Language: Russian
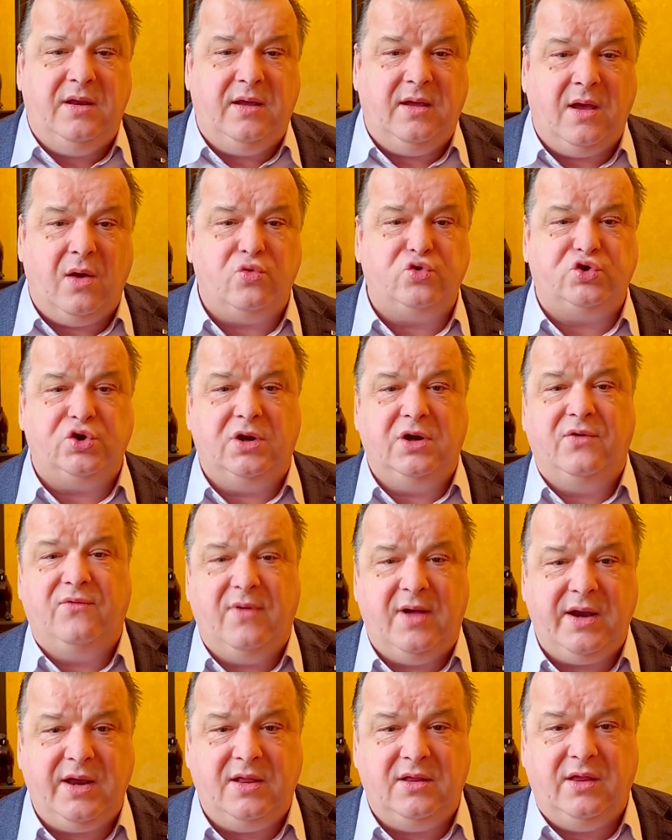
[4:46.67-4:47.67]
Я уже
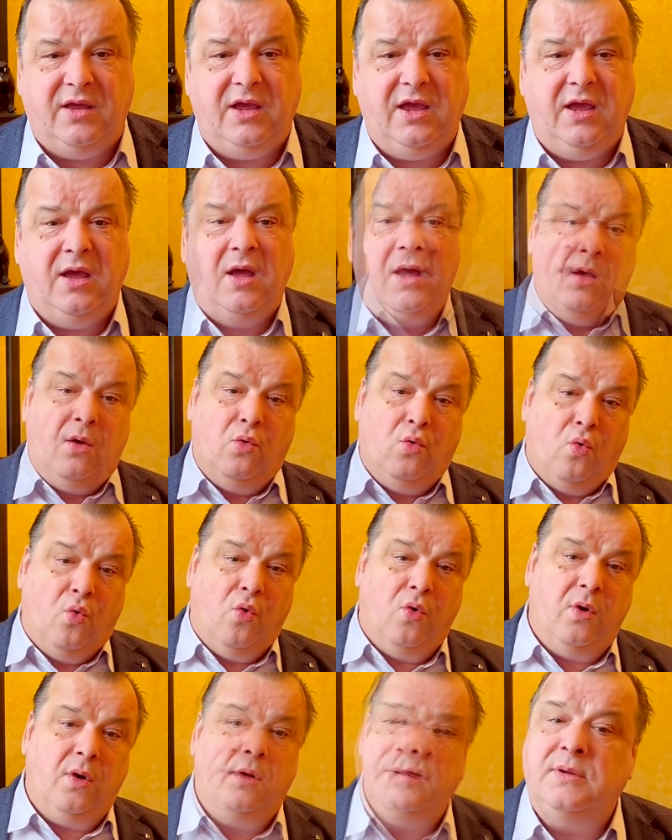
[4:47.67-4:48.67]
говорил и
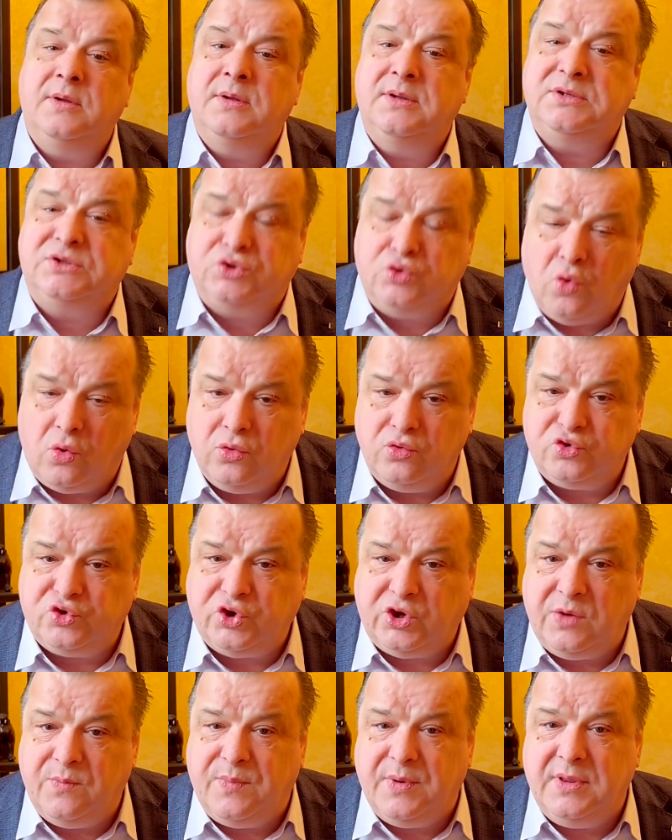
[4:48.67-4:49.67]
о
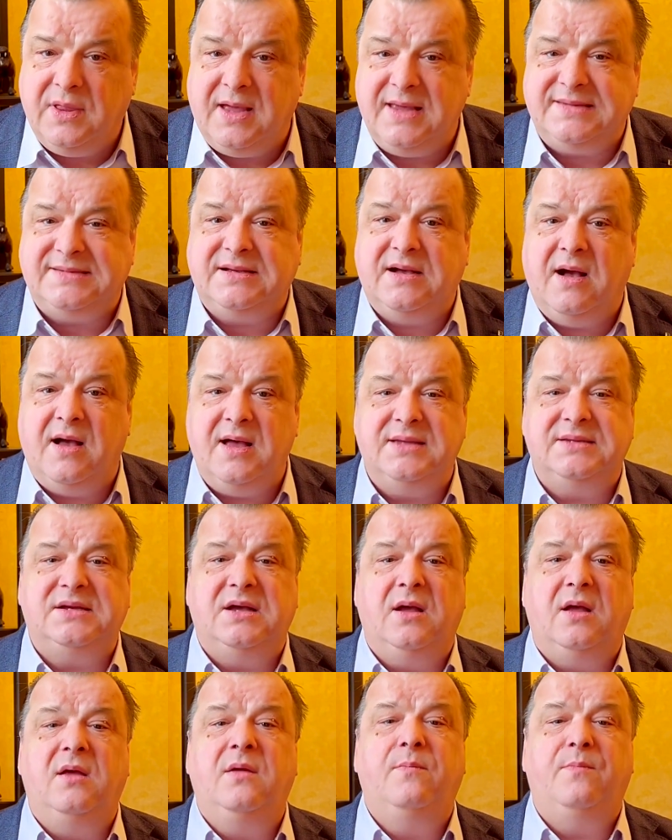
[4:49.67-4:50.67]
Золушки была
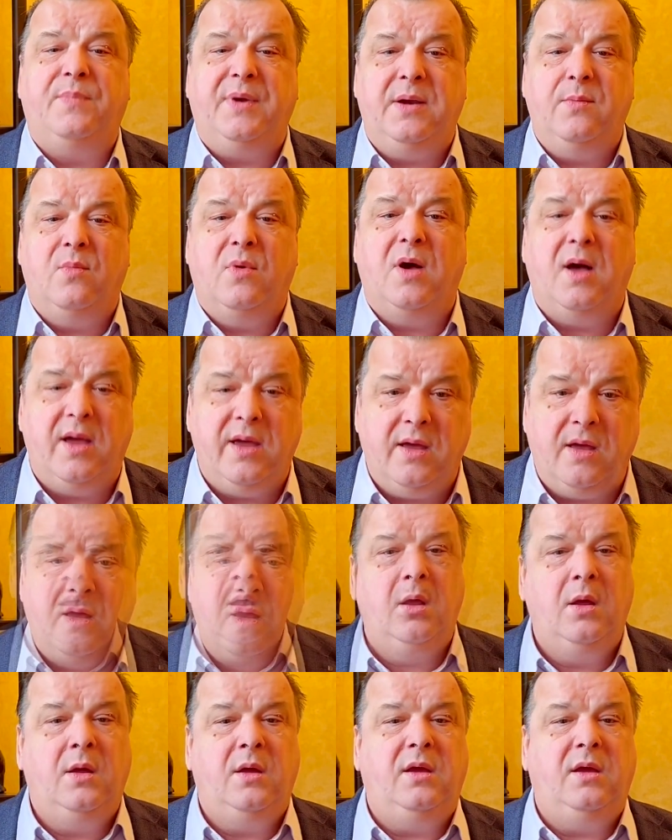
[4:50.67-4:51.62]
сказка прямая,